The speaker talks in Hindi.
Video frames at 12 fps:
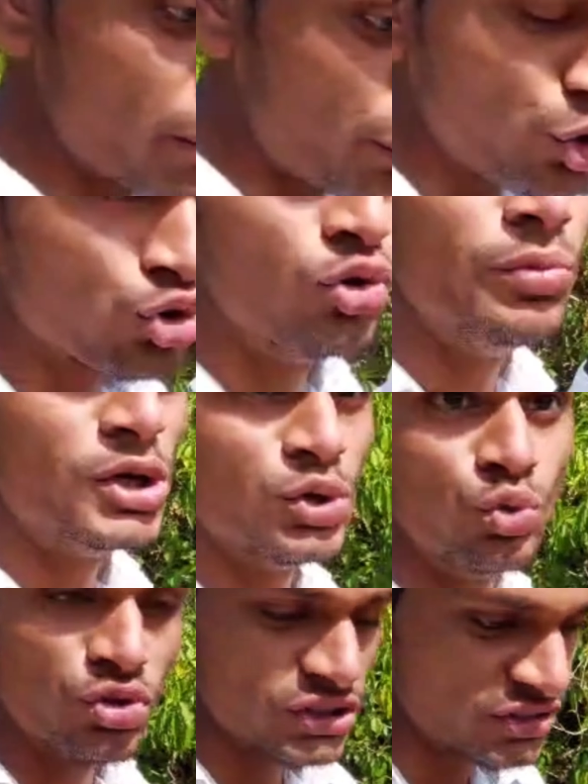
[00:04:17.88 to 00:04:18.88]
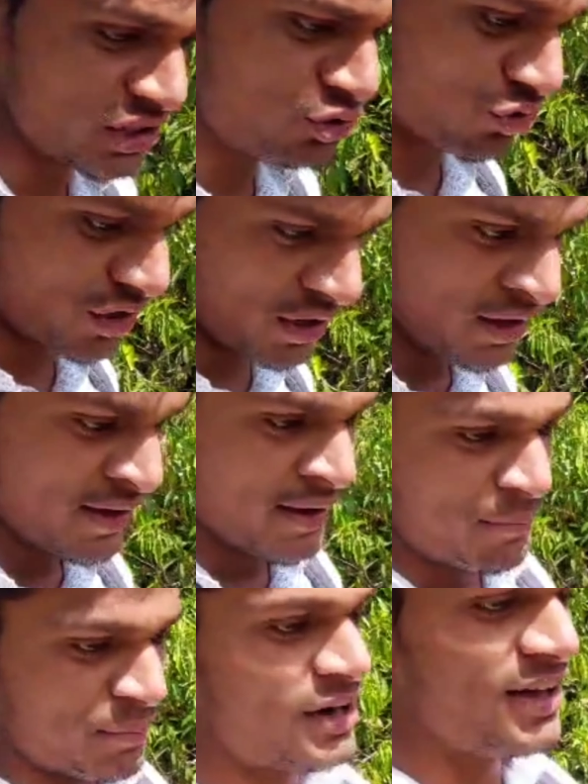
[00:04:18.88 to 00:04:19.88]
से बीस किलोमीटर दूर तक चल चुके हैं
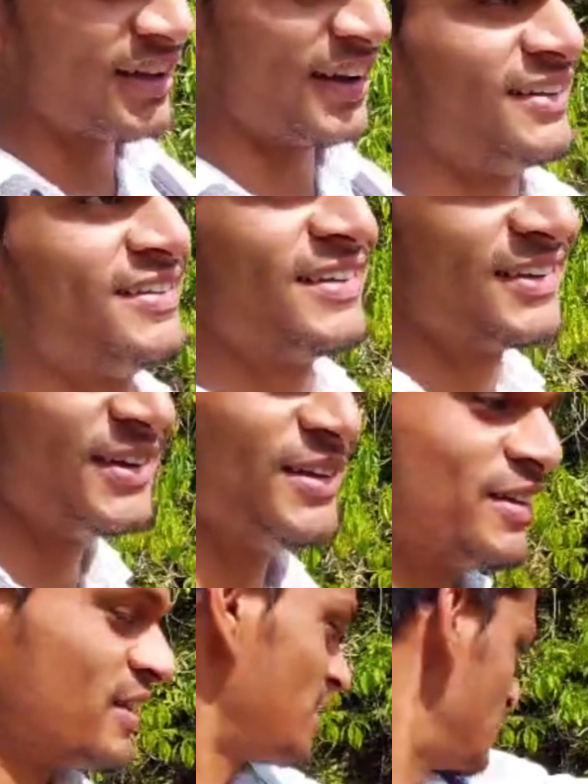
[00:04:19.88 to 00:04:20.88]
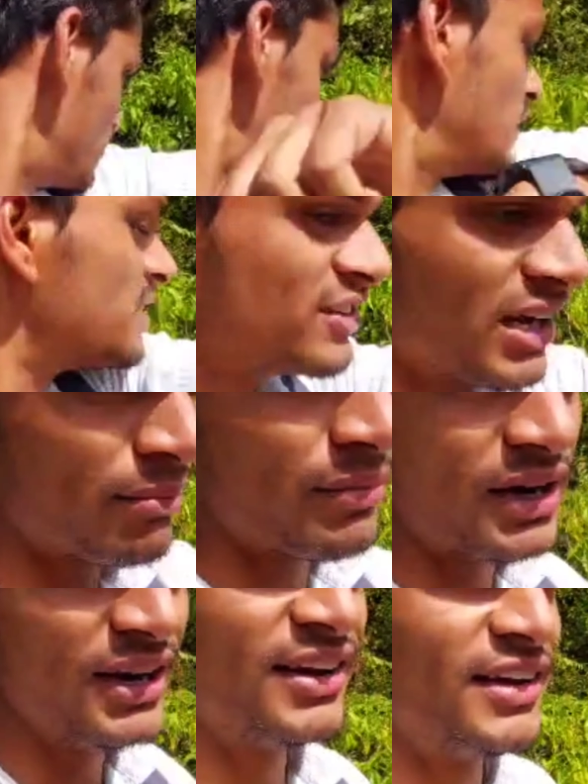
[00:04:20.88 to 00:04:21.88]
बट गाइस ये इच्छा
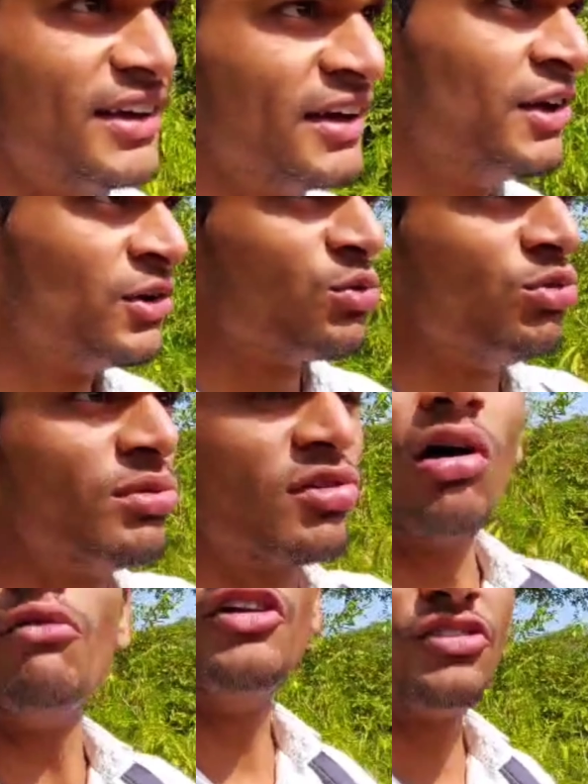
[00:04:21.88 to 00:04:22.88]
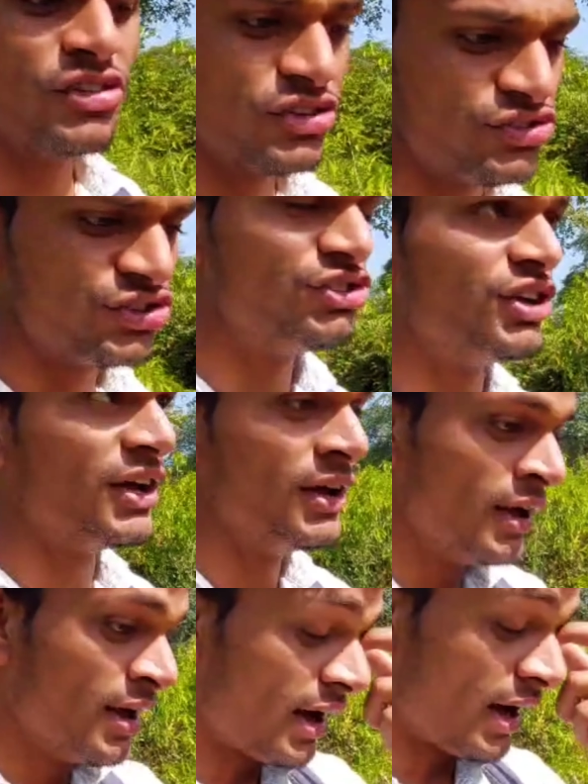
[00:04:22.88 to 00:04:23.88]
मन नहीं रही है क्योंकि इसमें काफ़ी अच्छी अच्छी चीज़ें हैं
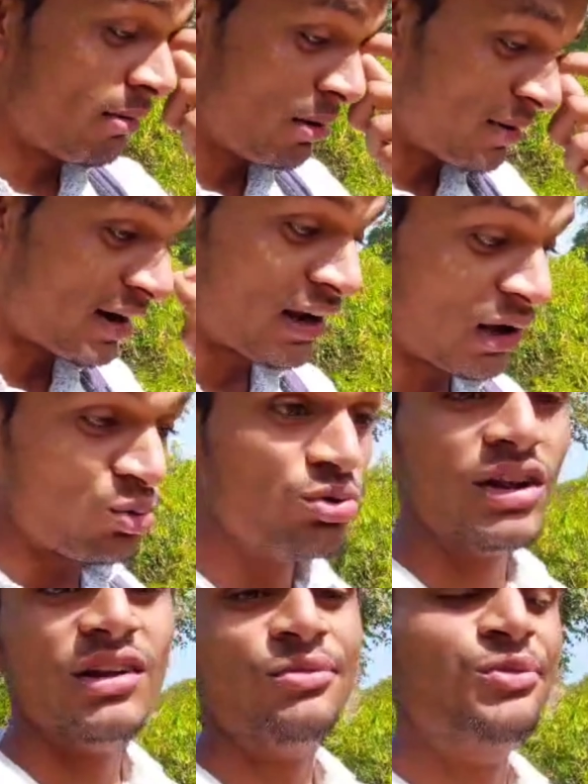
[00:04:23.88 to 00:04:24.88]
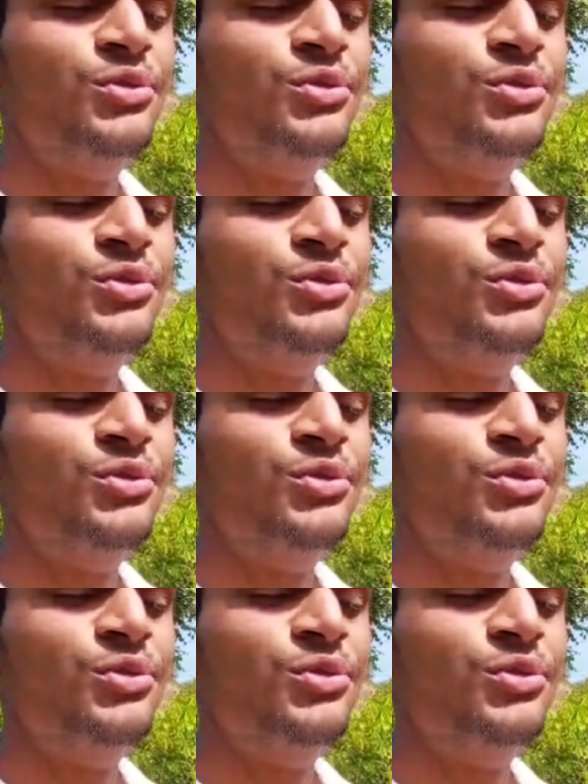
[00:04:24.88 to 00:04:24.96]
अब हम आला उदल